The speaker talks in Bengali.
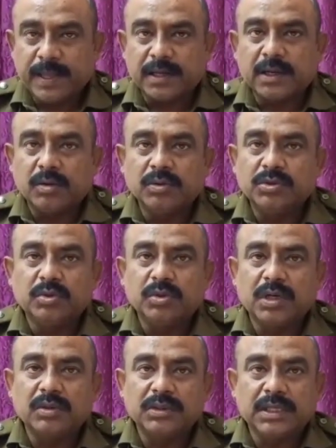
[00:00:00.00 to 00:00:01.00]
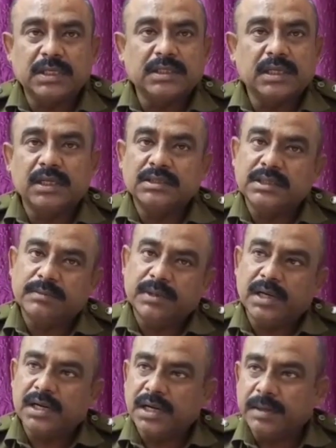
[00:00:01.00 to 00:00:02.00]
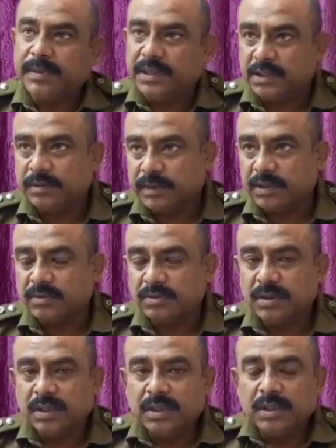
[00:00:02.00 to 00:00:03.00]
তার কারণ ছোটোখাটো জায়গা থাকলে সে বিড়ালটা নেমে যেতে পারতো